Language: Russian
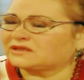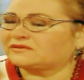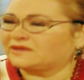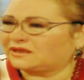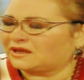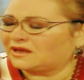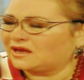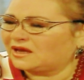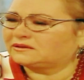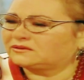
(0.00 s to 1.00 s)
Света.
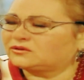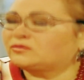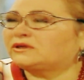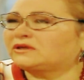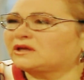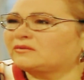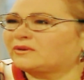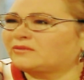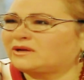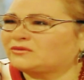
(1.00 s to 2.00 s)
У меня были такие
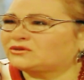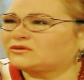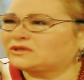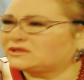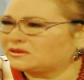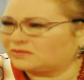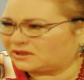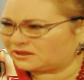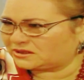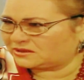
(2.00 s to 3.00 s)
проблемы, что нельзя
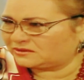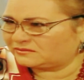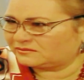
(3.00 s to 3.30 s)
было рожать.